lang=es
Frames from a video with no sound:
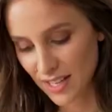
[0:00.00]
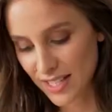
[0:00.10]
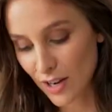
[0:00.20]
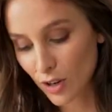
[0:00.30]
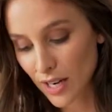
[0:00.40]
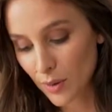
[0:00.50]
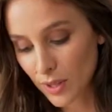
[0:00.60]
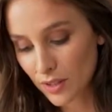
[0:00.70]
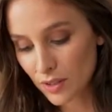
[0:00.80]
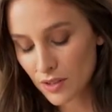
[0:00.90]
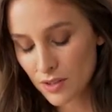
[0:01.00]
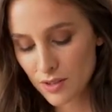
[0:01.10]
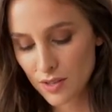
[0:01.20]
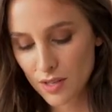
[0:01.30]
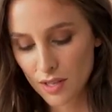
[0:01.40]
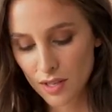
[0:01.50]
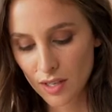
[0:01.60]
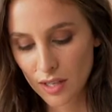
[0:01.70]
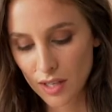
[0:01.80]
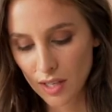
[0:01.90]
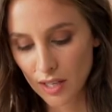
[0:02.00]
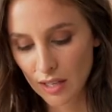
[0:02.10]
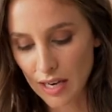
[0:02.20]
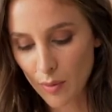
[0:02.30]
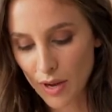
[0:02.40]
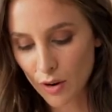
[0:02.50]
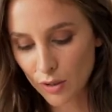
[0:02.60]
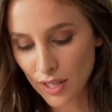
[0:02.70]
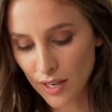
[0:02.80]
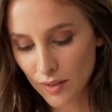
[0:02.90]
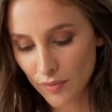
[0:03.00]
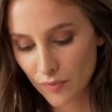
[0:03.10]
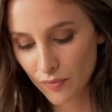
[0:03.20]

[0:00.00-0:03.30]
Le saco el cabito y las voy a cortar